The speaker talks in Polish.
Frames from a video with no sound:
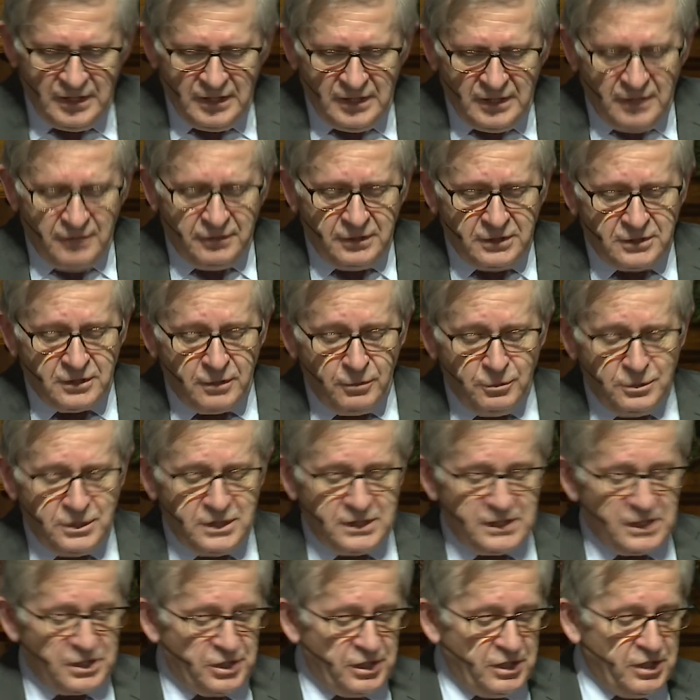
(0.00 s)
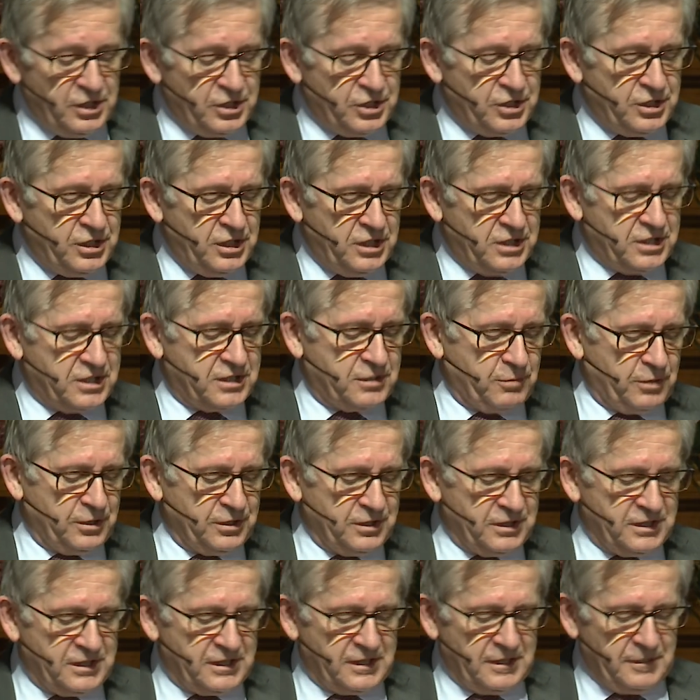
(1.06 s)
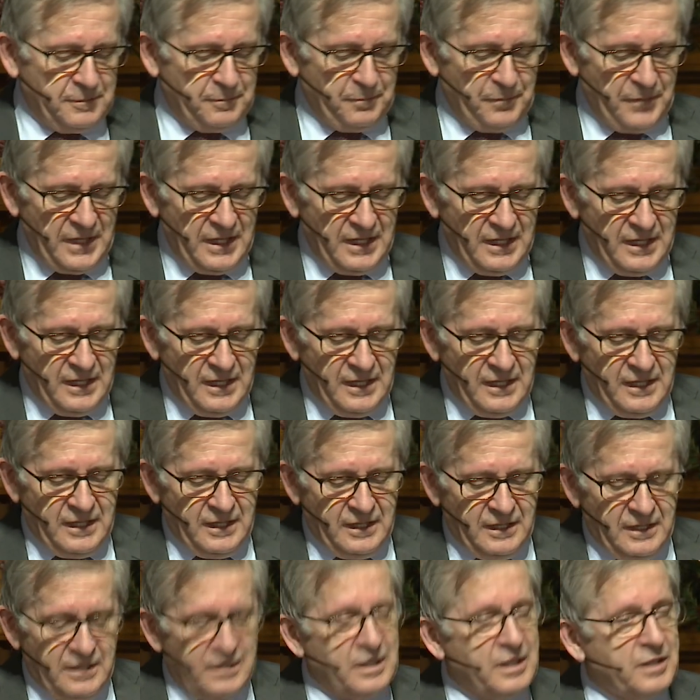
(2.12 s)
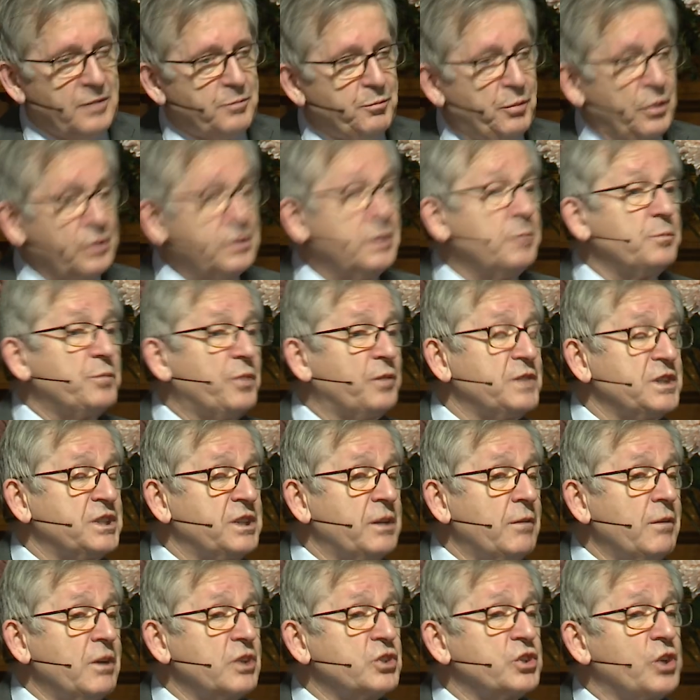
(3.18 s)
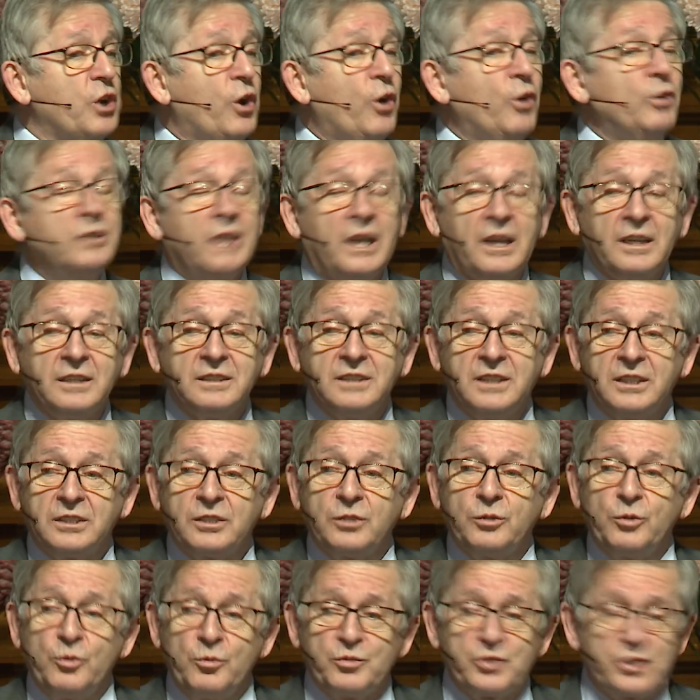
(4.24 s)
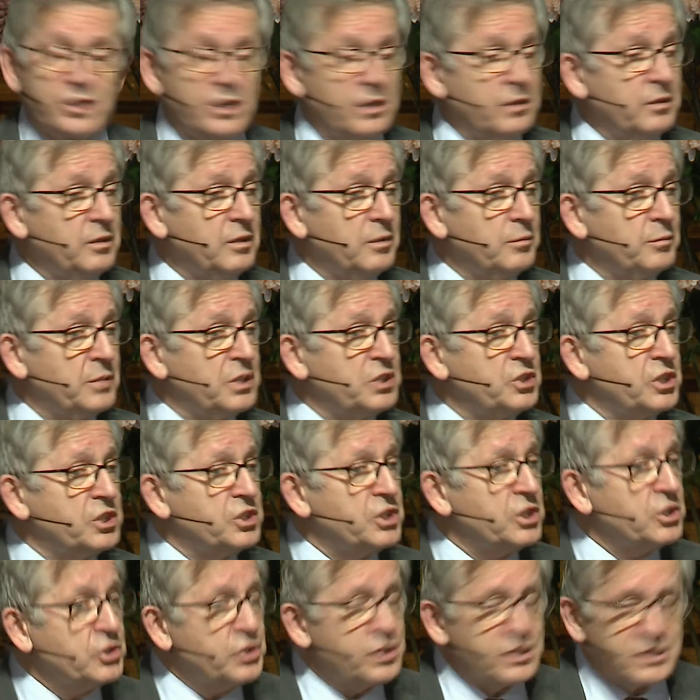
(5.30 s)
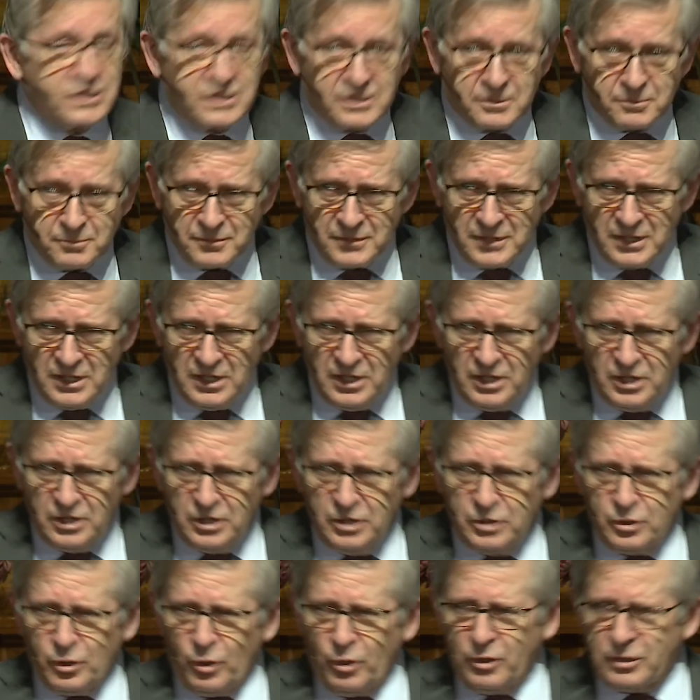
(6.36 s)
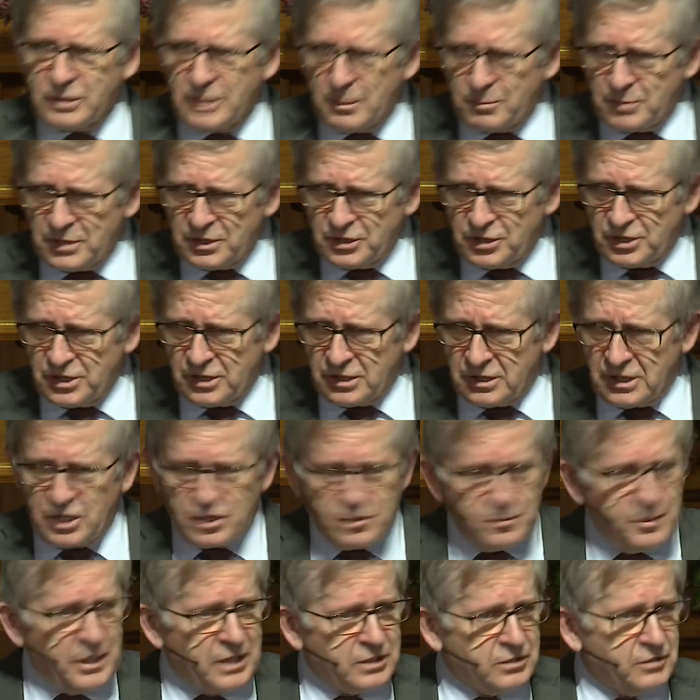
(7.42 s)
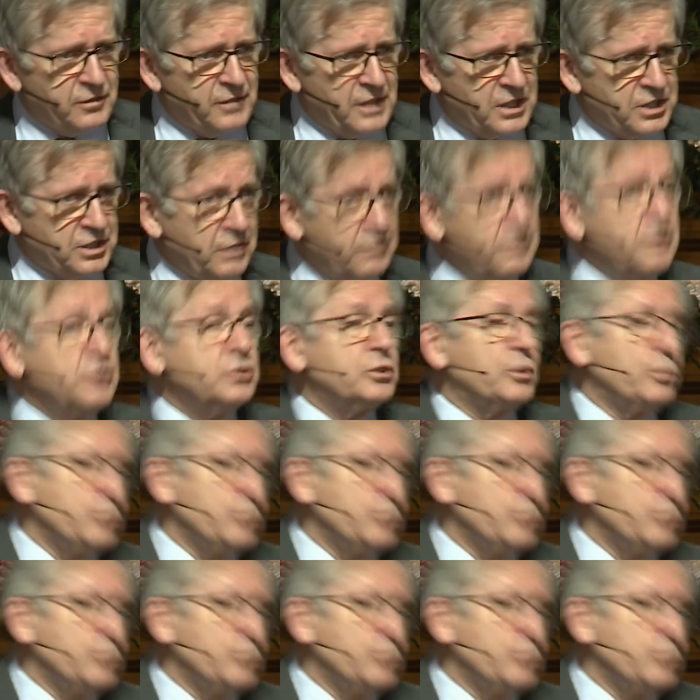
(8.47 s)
Tak więc ludzie zaczęli czcić Słońce. Potem powiedziała, że ona, kiedy umrze, będzie księżycem. I to ona będzie też bardzo ważna, więc